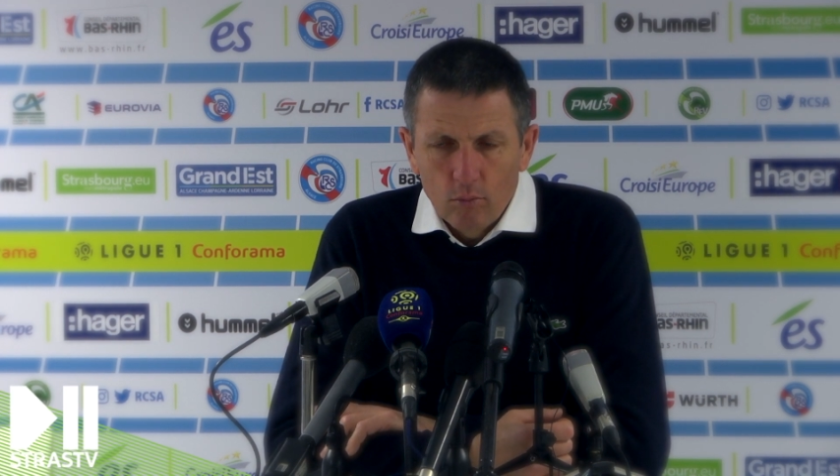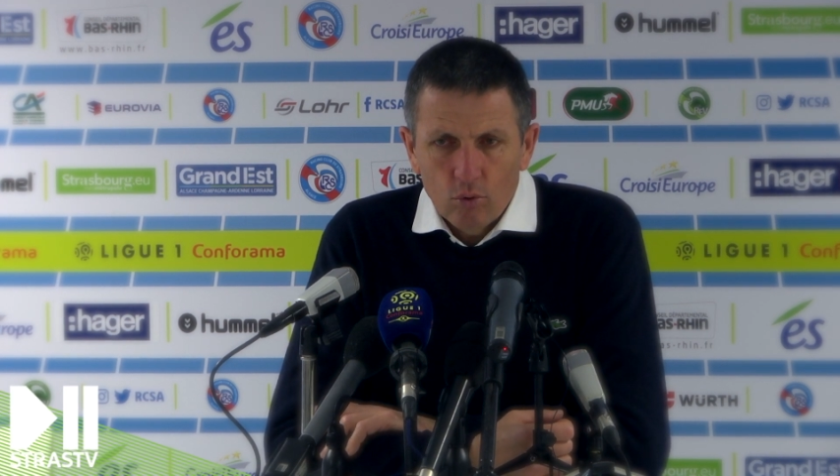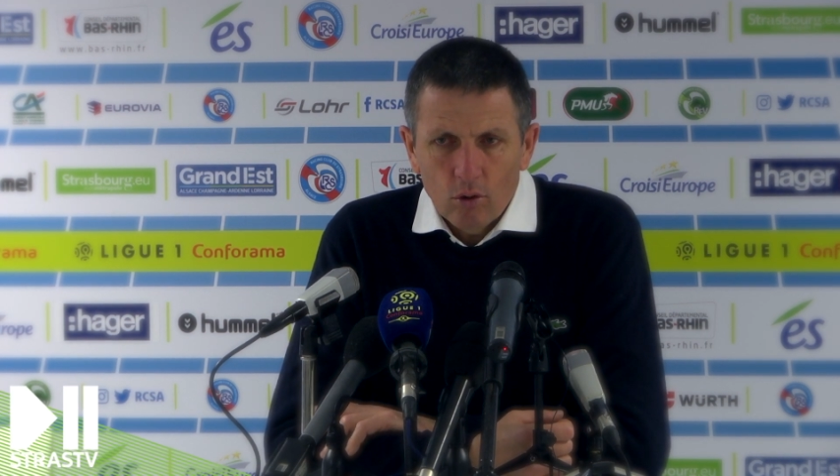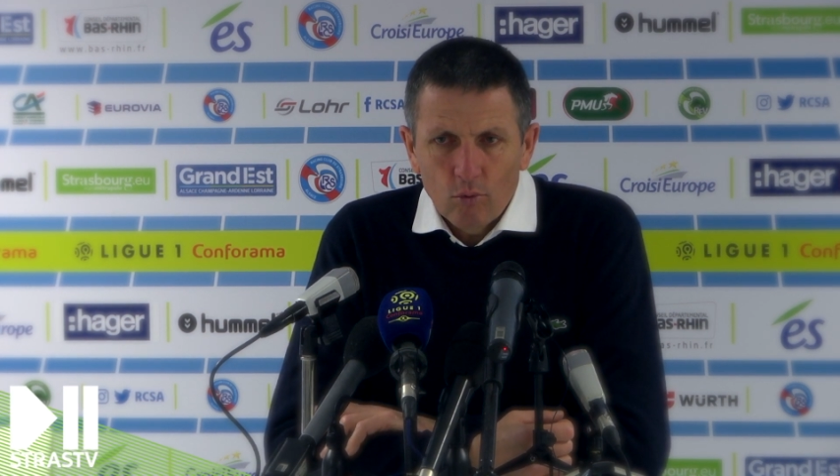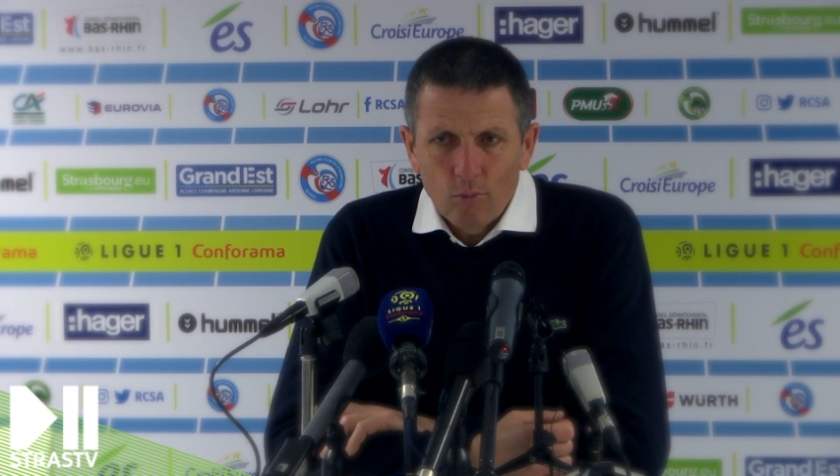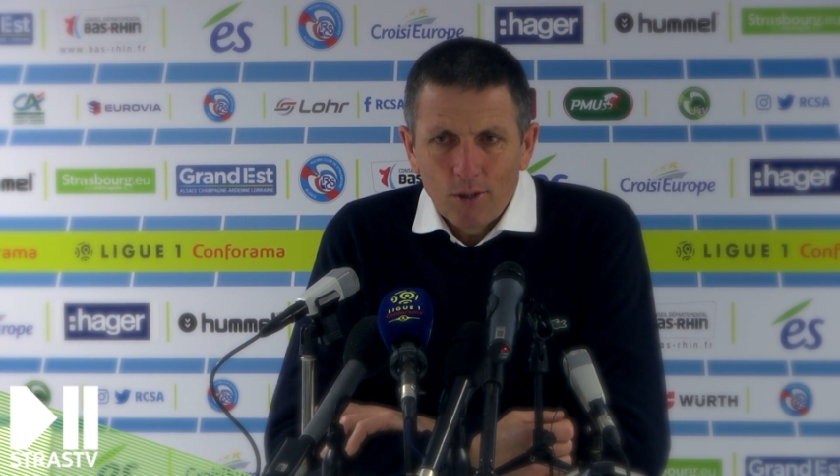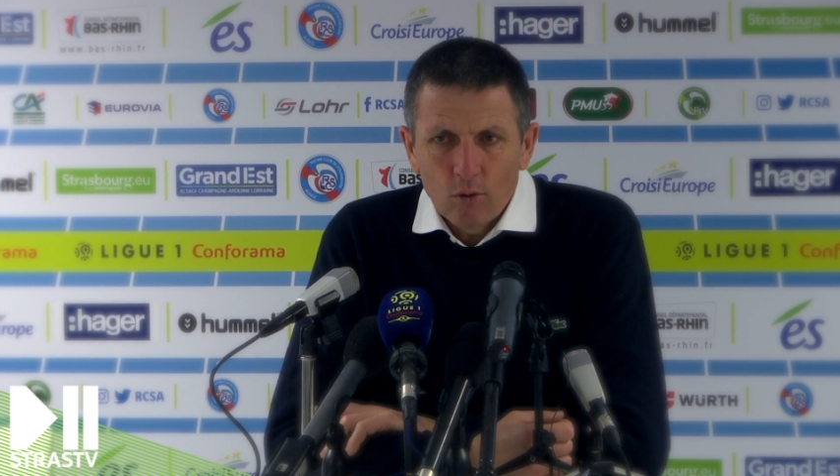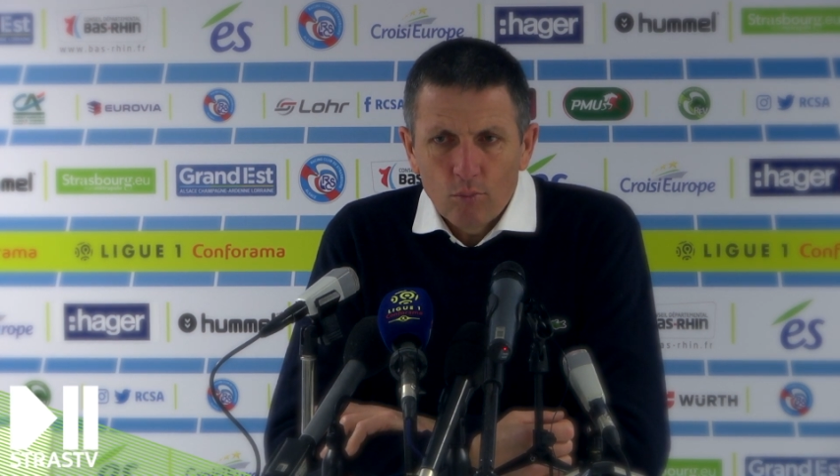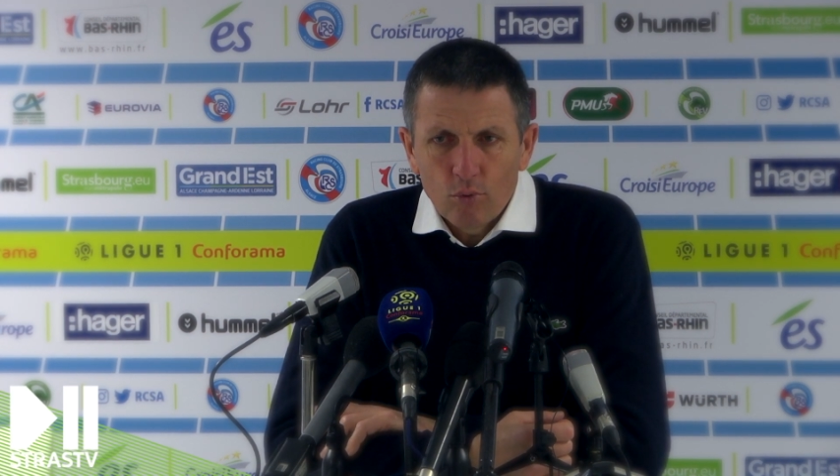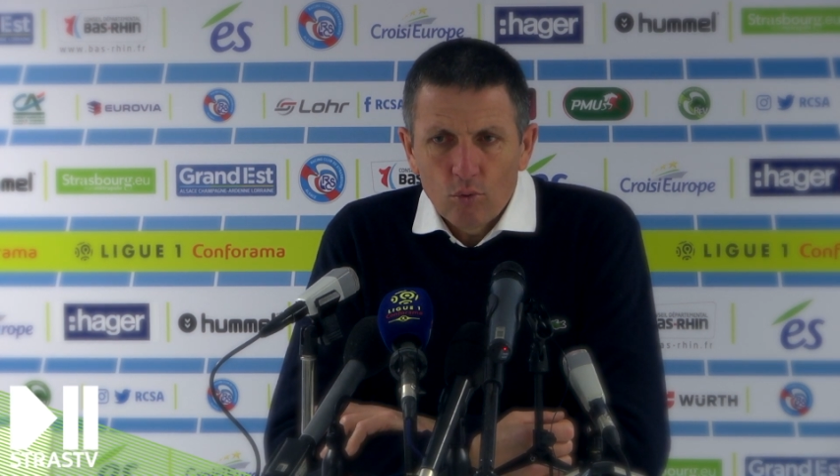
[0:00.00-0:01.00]
me semble pas
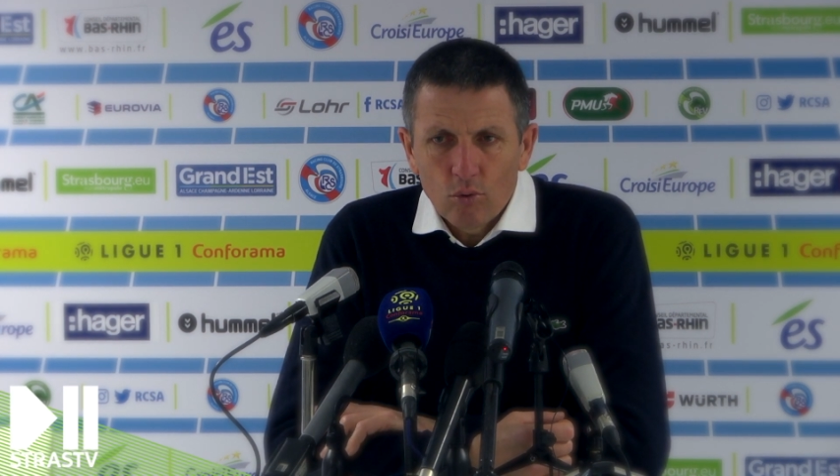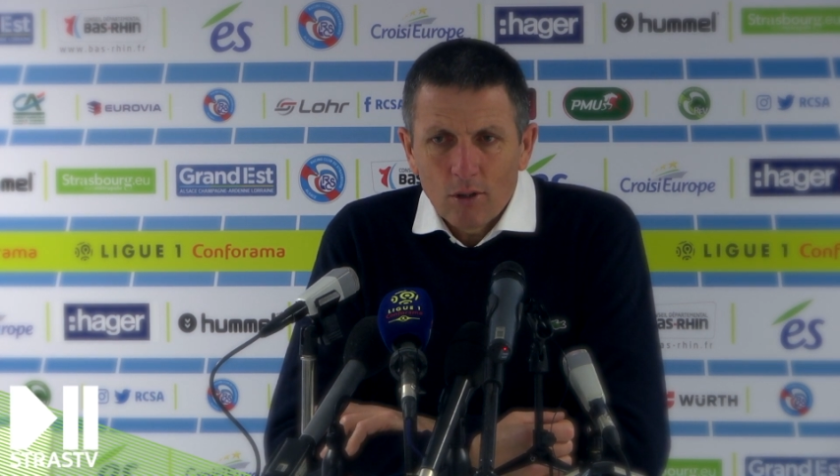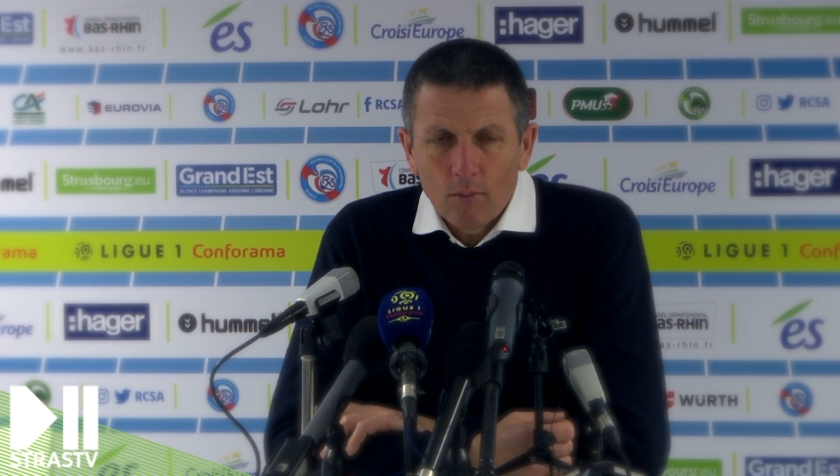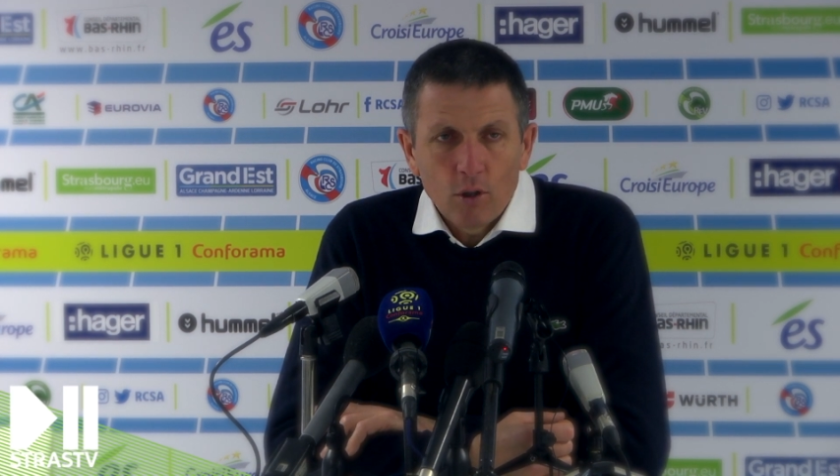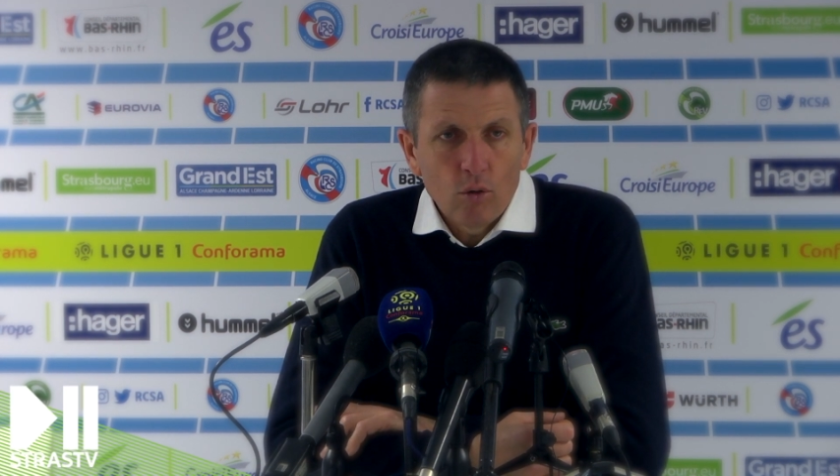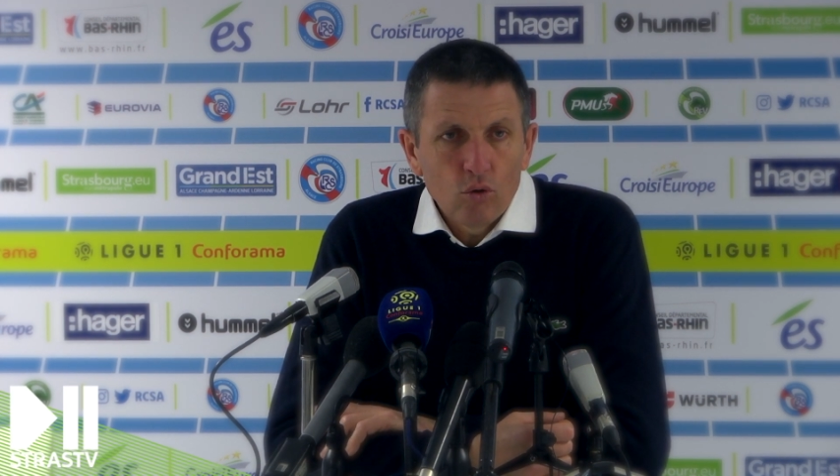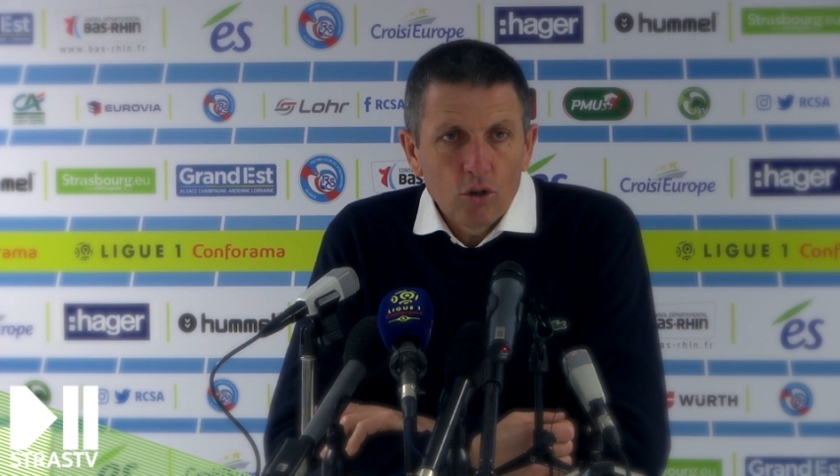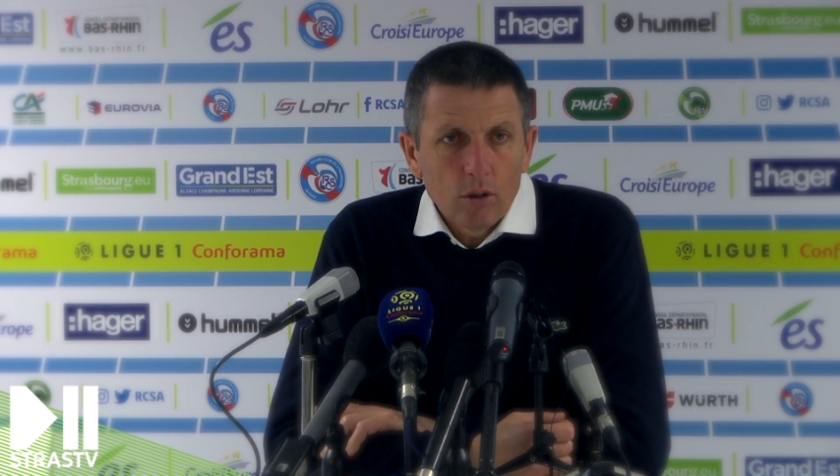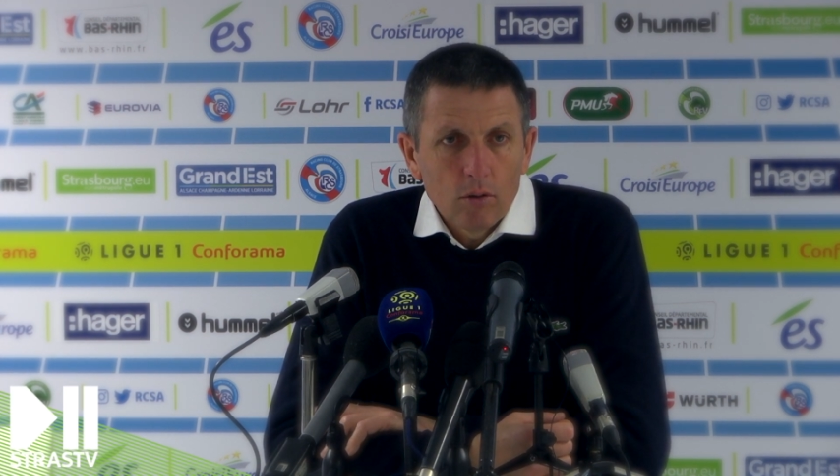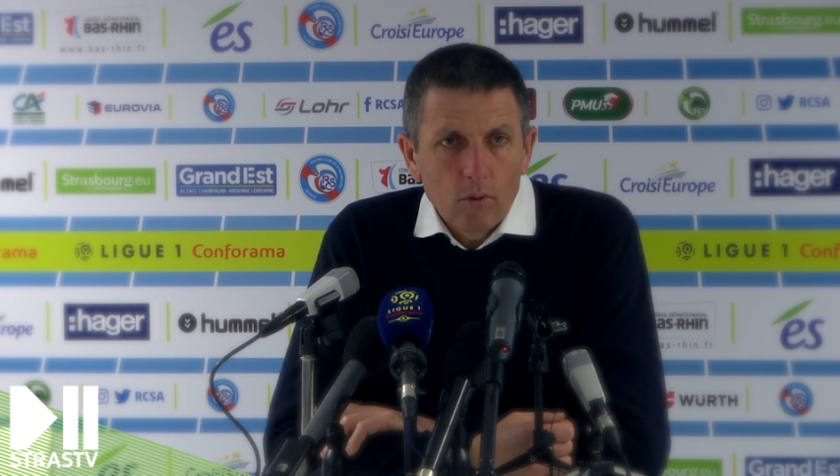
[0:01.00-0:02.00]
non plus totalement illogique.